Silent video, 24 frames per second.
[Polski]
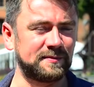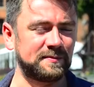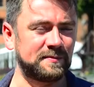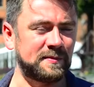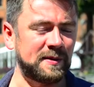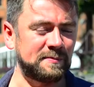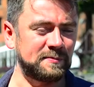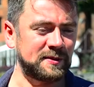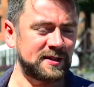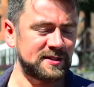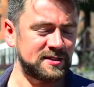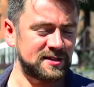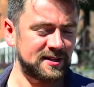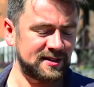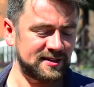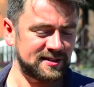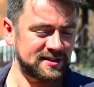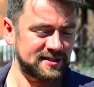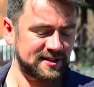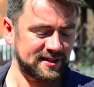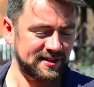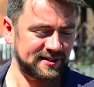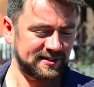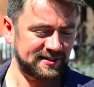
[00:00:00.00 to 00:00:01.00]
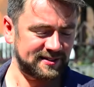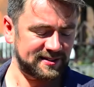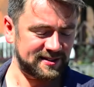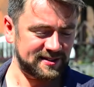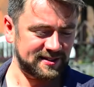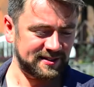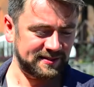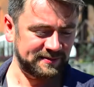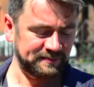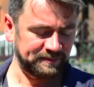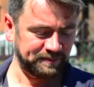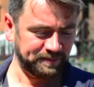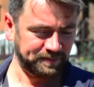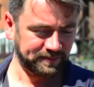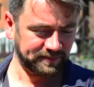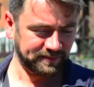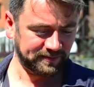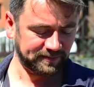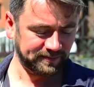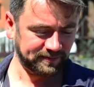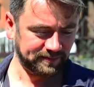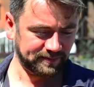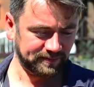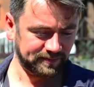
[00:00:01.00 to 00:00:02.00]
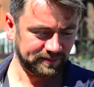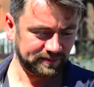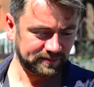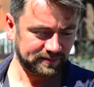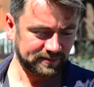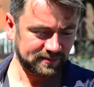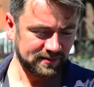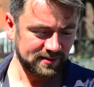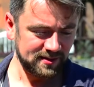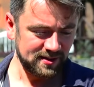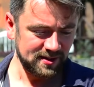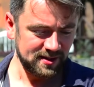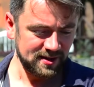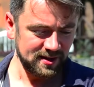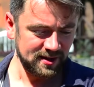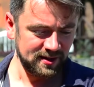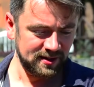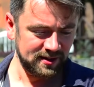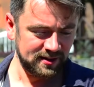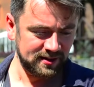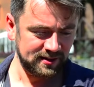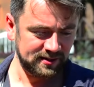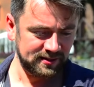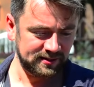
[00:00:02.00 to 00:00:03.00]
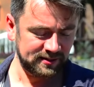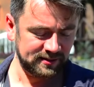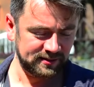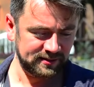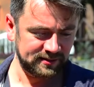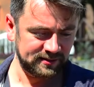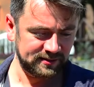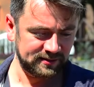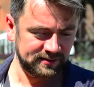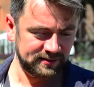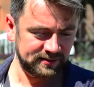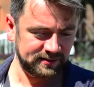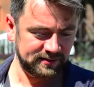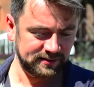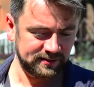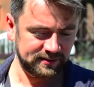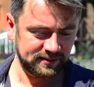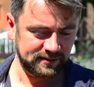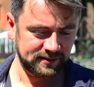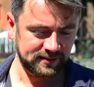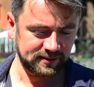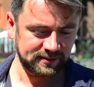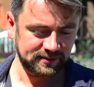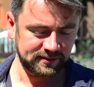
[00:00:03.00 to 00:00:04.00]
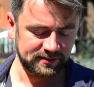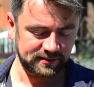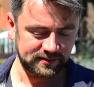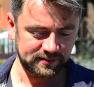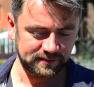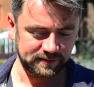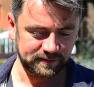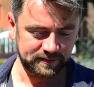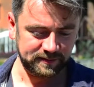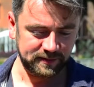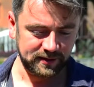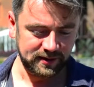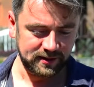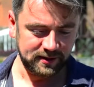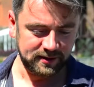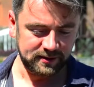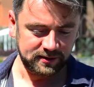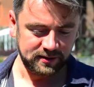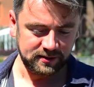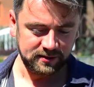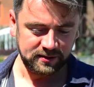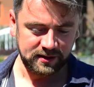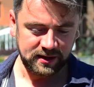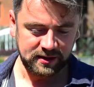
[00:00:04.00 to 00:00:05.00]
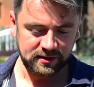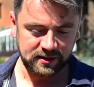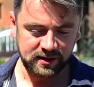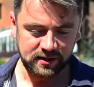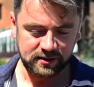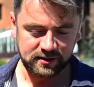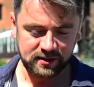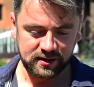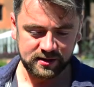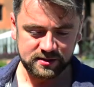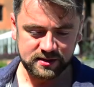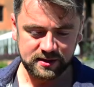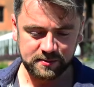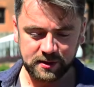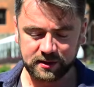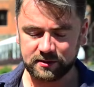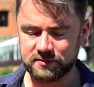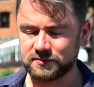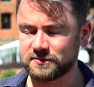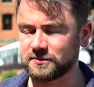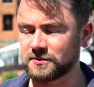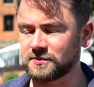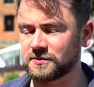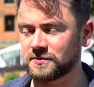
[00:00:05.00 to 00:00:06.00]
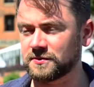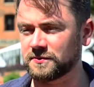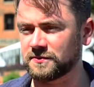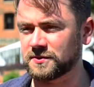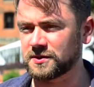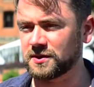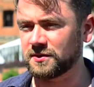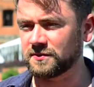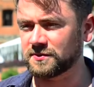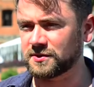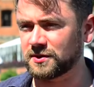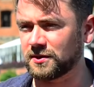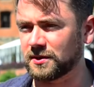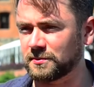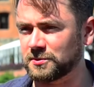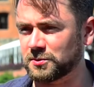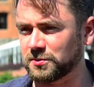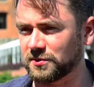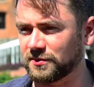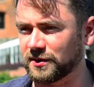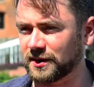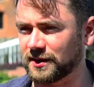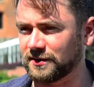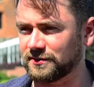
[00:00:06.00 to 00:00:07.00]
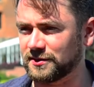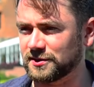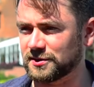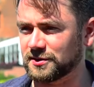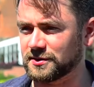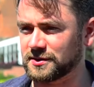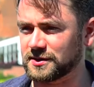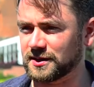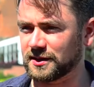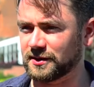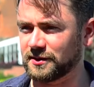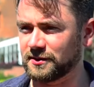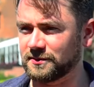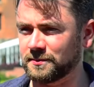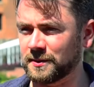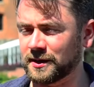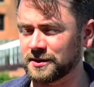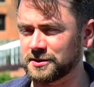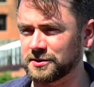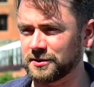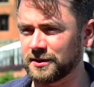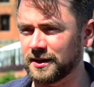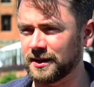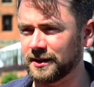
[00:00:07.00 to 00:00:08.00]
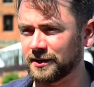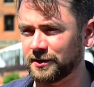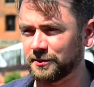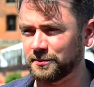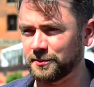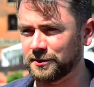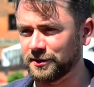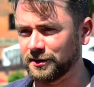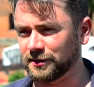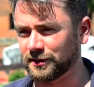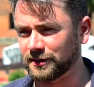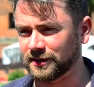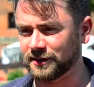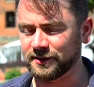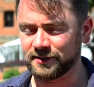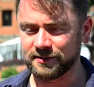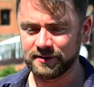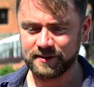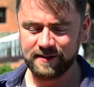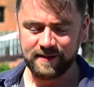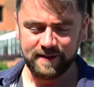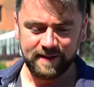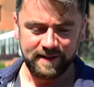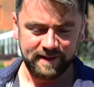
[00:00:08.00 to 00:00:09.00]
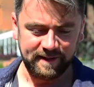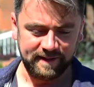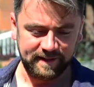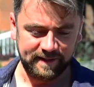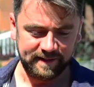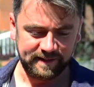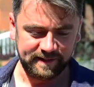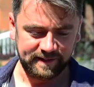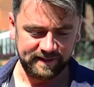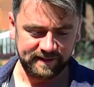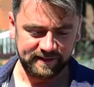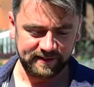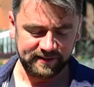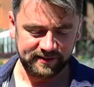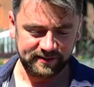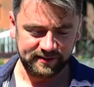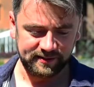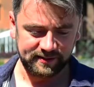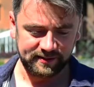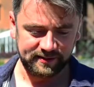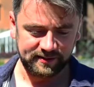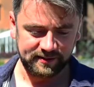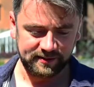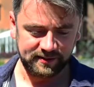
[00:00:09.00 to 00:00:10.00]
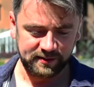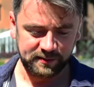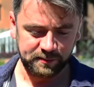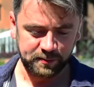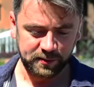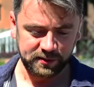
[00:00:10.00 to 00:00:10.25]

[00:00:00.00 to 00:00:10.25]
mam nadzieję, że, że Yy, no, no, nie, nie, nie, jestem jakimś wzorem człowieka wierzącego, bardzo daleko mi do tego yy, i